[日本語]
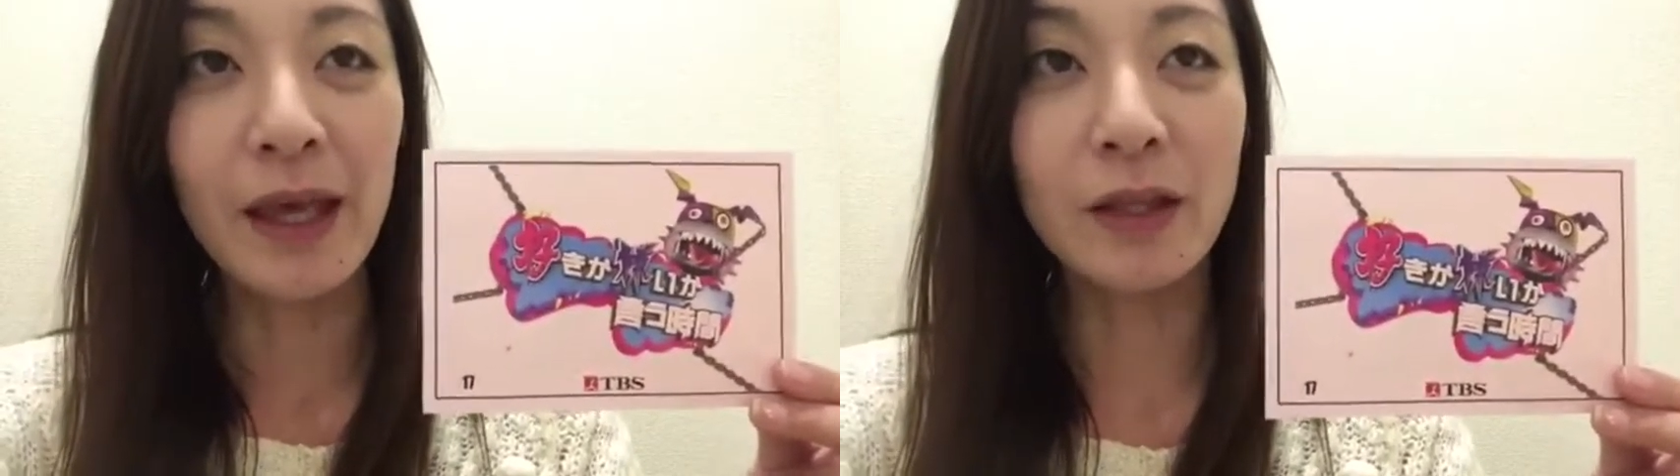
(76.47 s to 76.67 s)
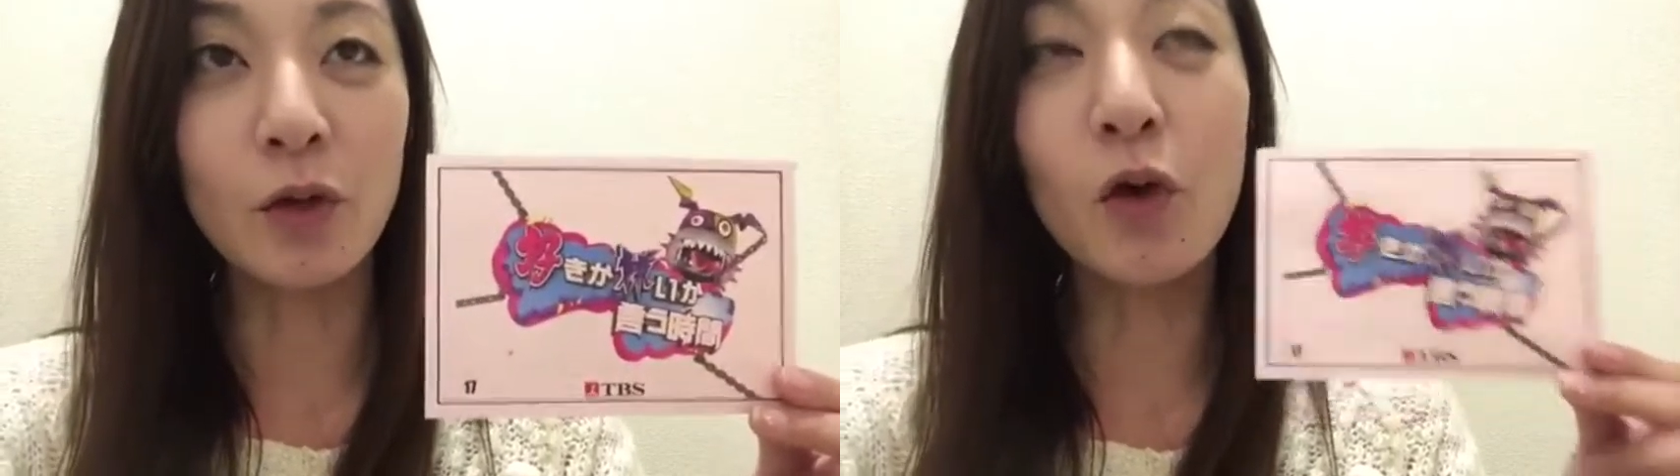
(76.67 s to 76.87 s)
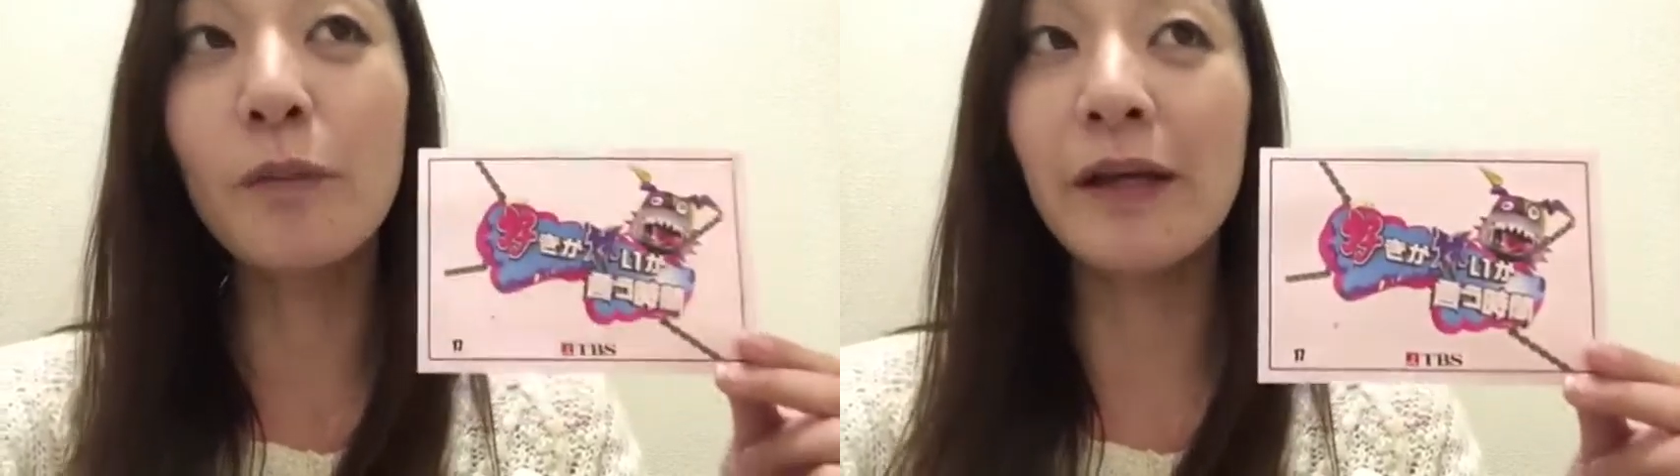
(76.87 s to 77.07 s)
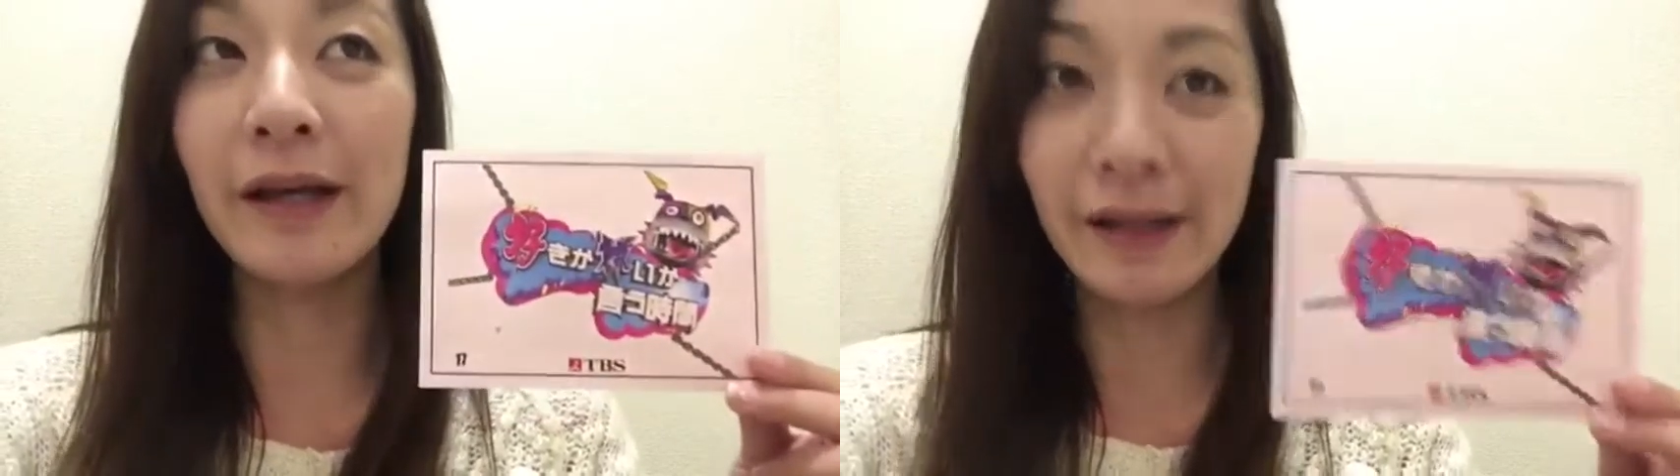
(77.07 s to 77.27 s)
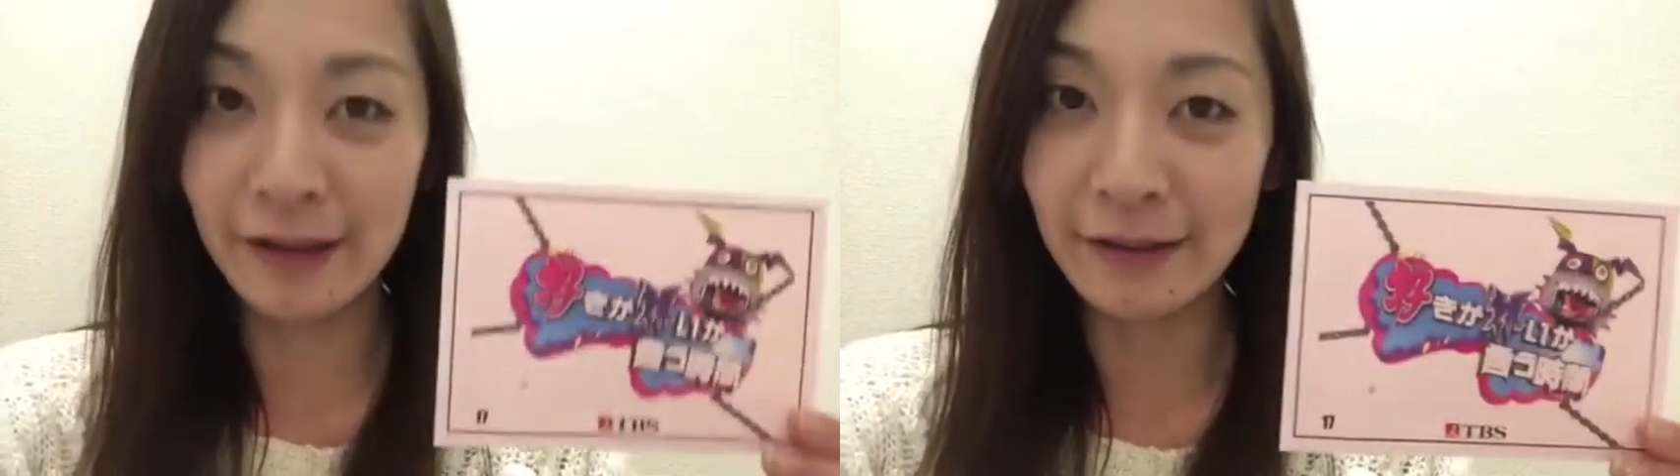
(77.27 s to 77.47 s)
えーと、大
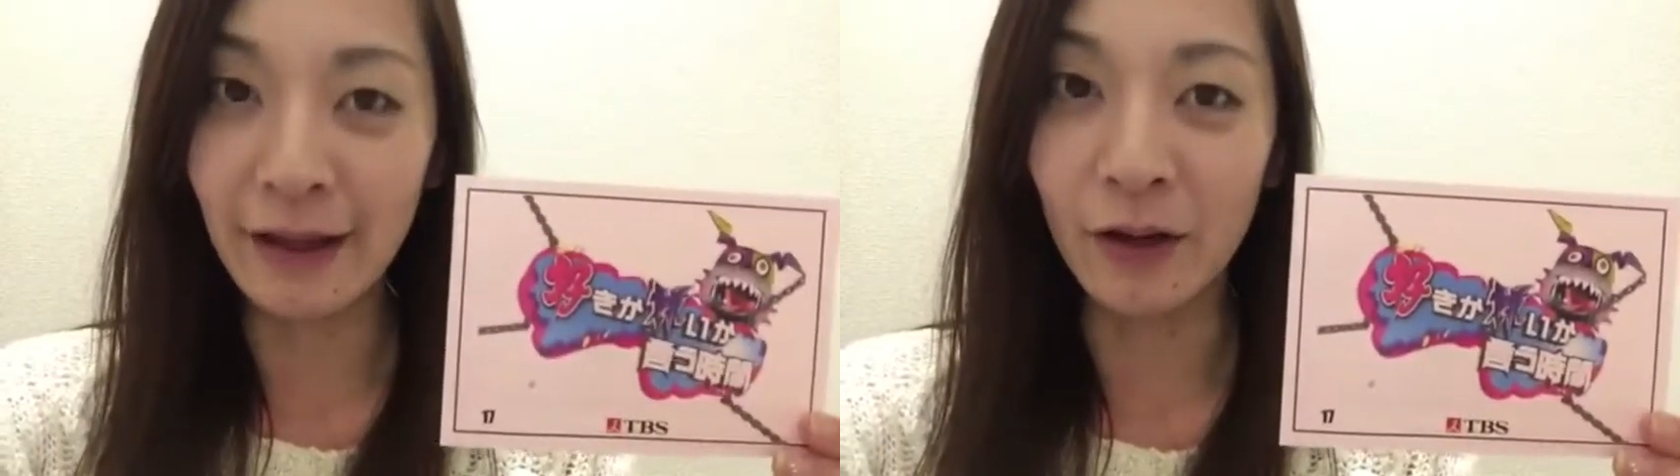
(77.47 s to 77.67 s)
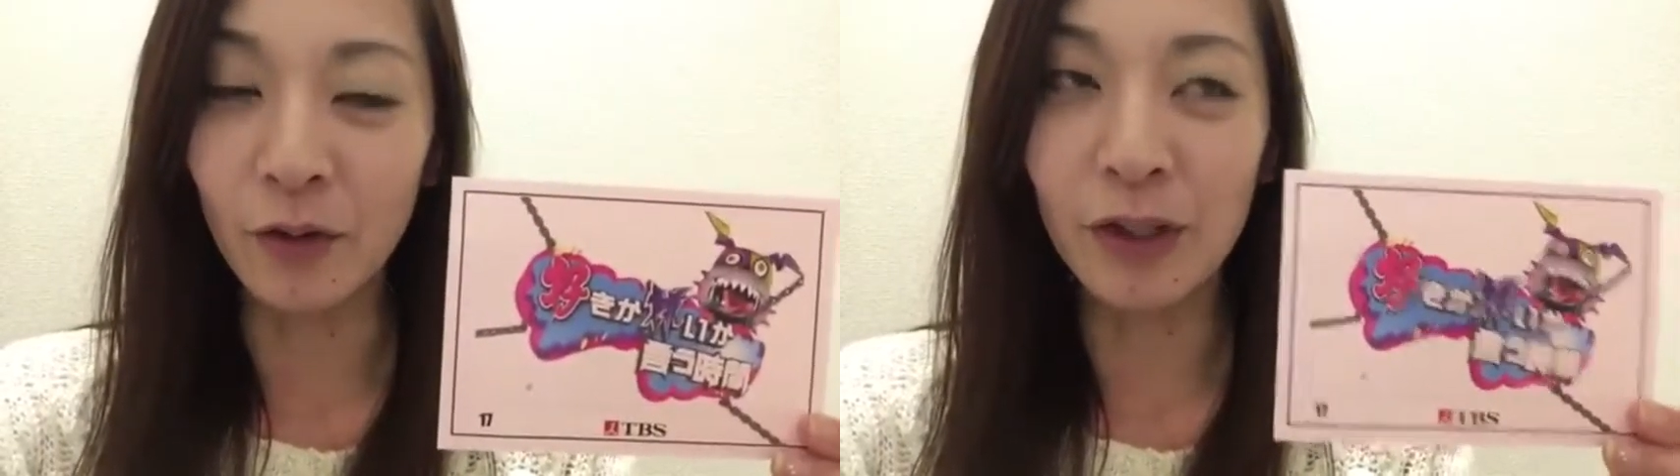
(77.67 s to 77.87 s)
宮エリーさん